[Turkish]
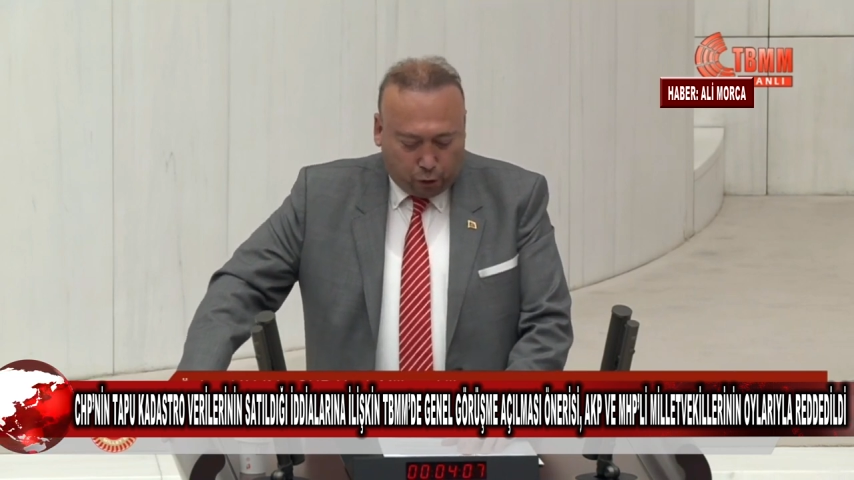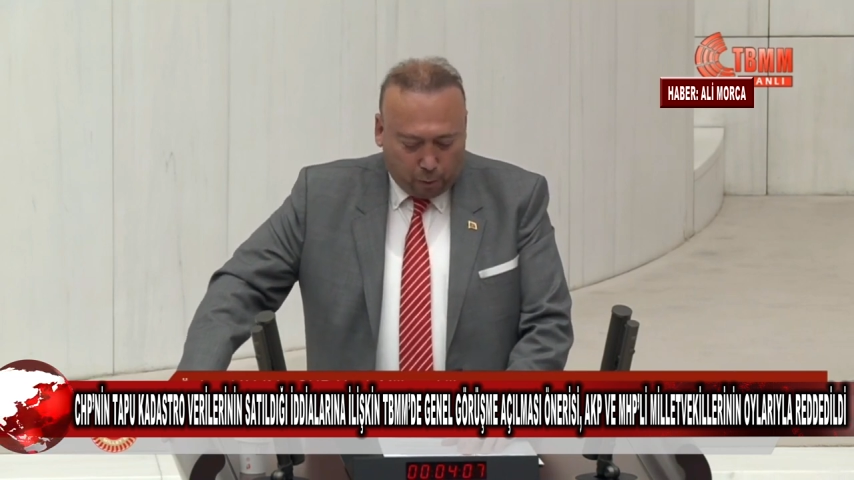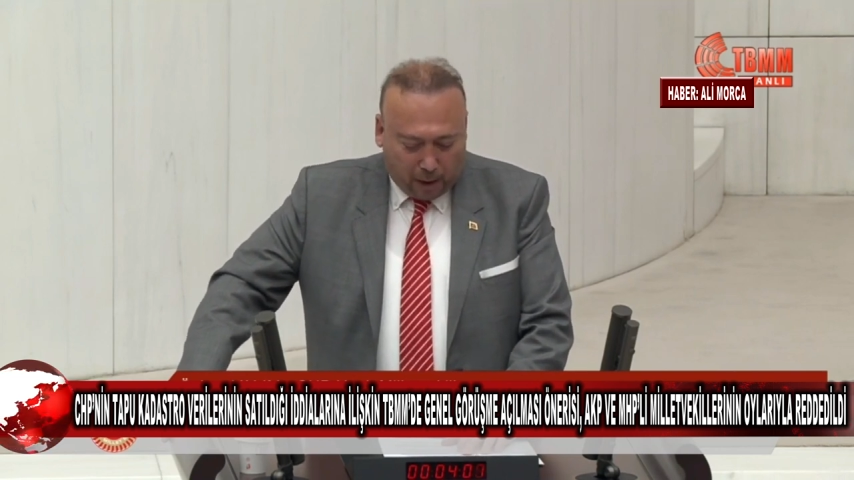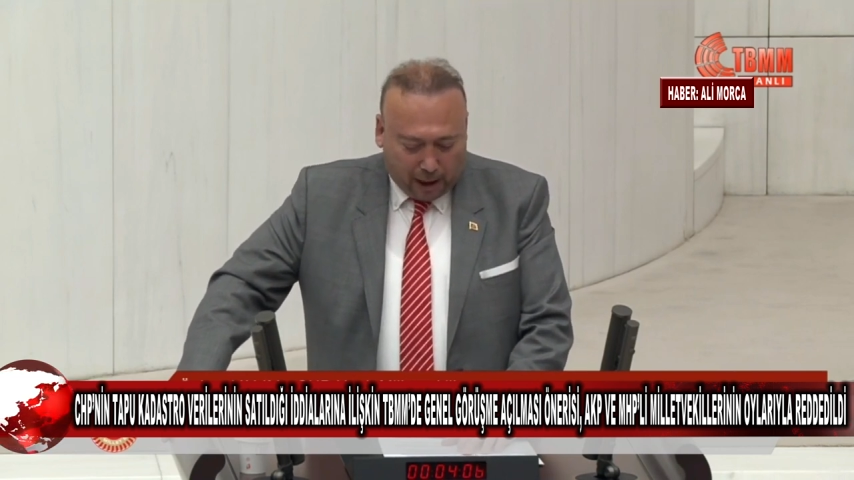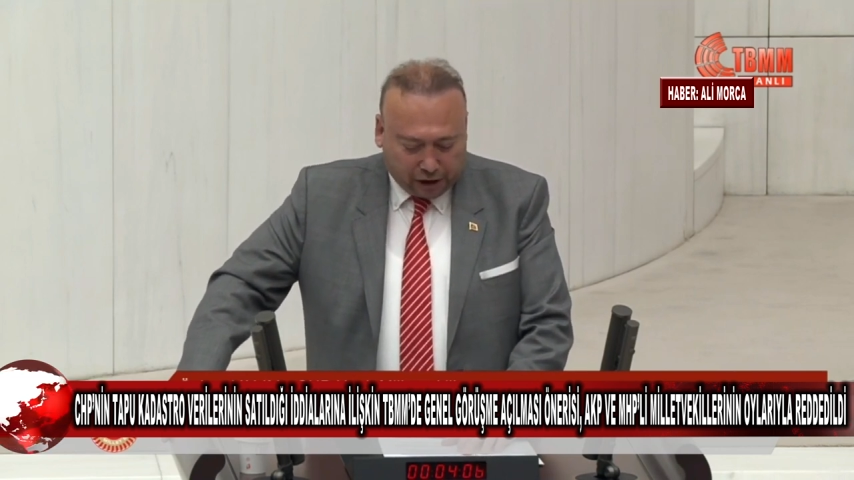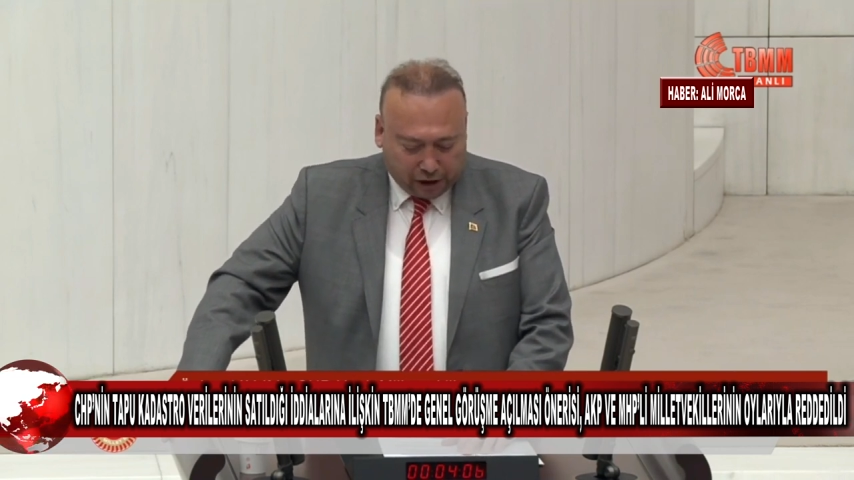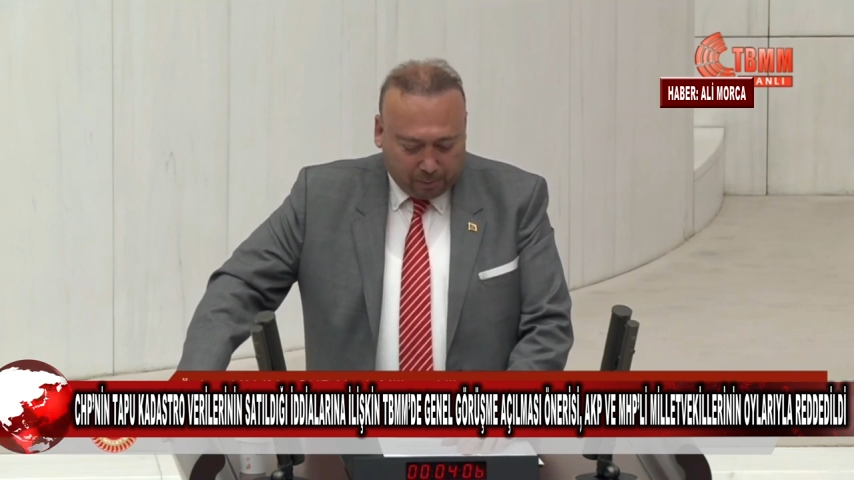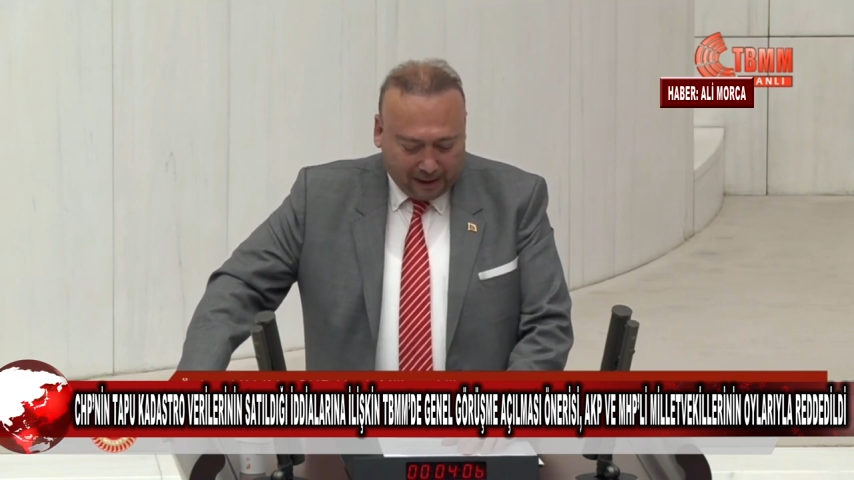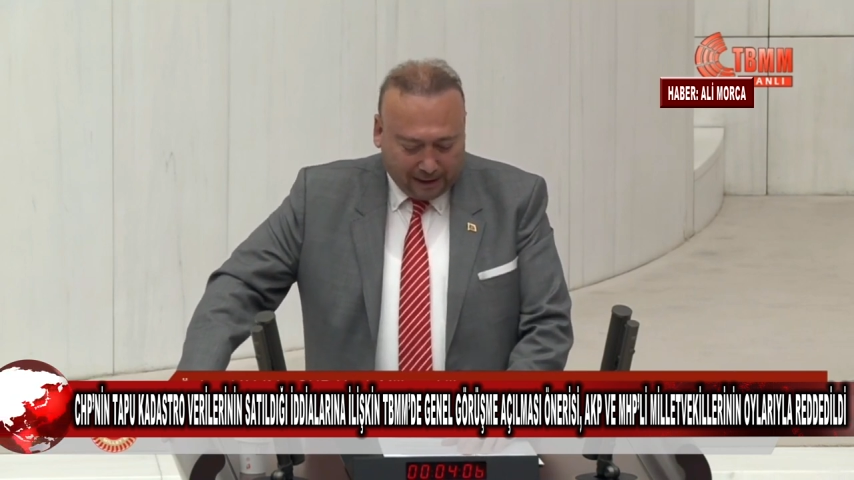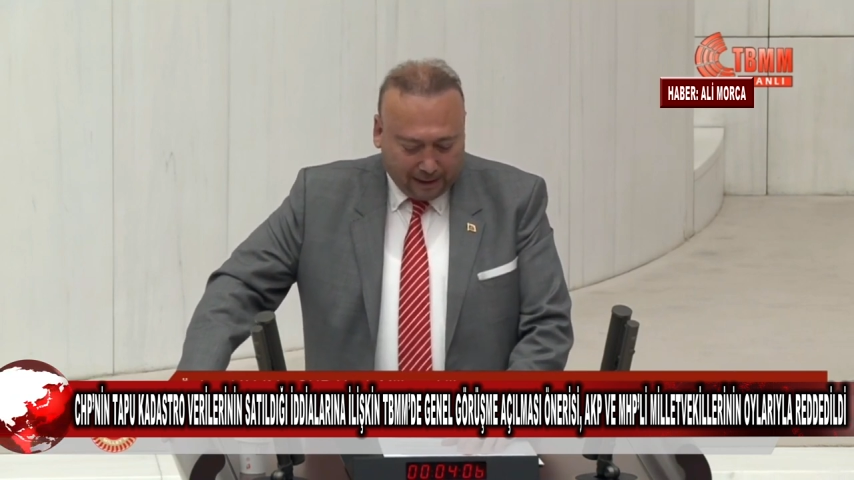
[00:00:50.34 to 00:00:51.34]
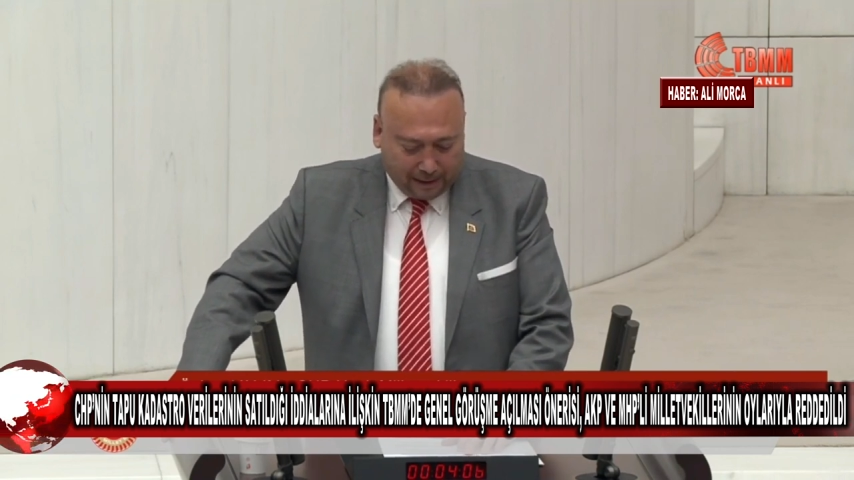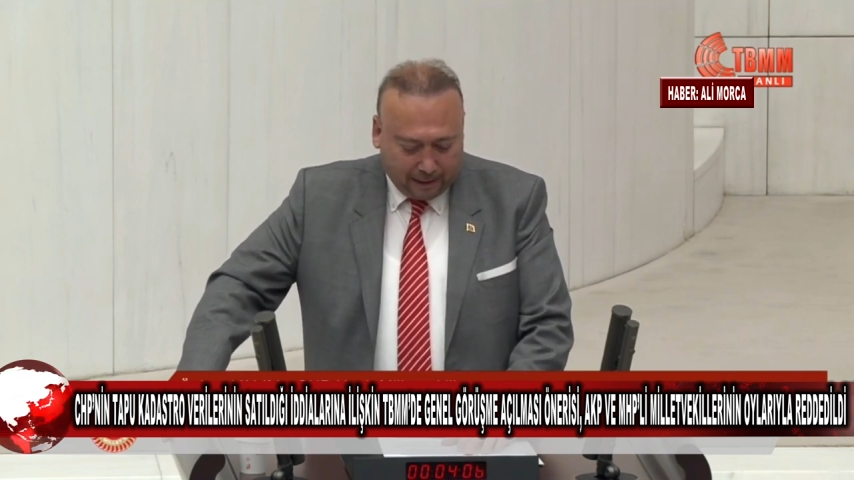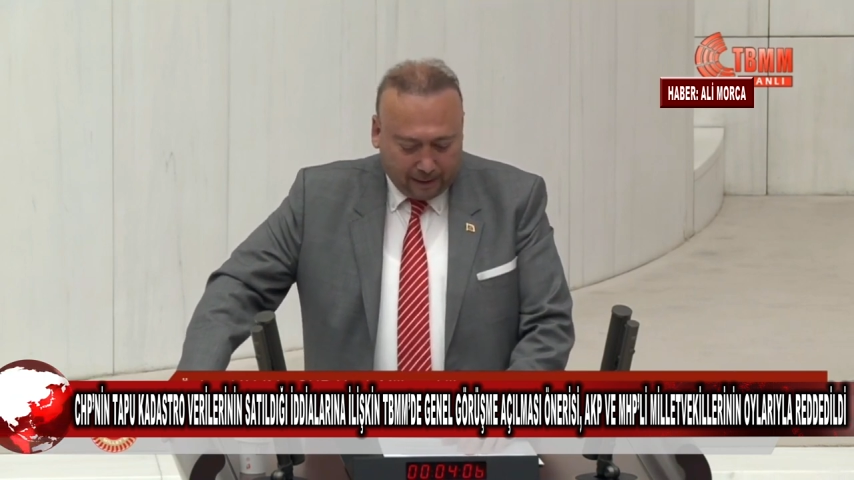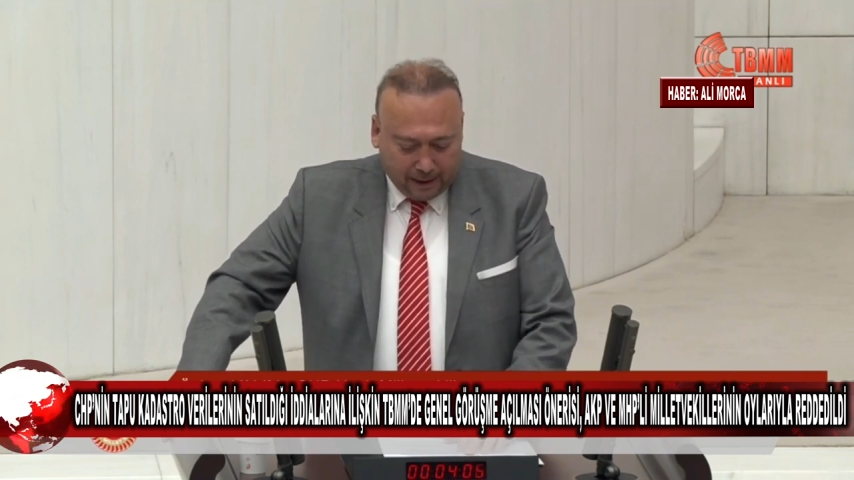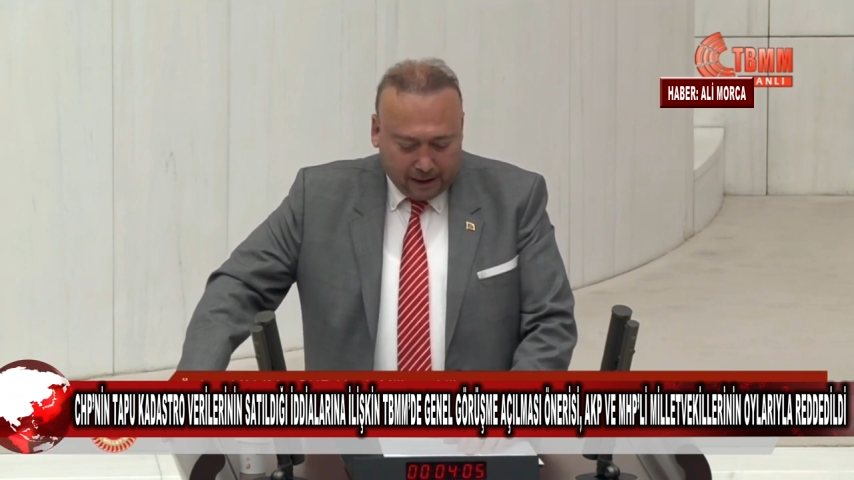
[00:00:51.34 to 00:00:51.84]
tüm arşiv
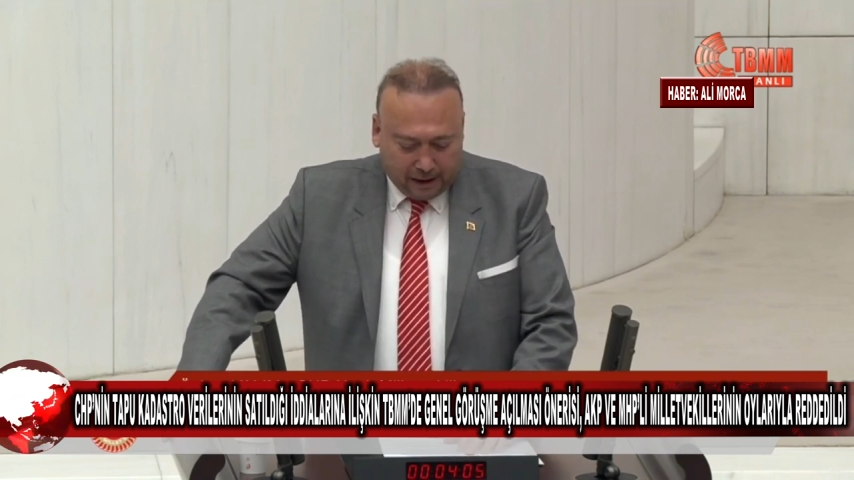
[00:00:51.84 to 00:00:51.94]
bilgileri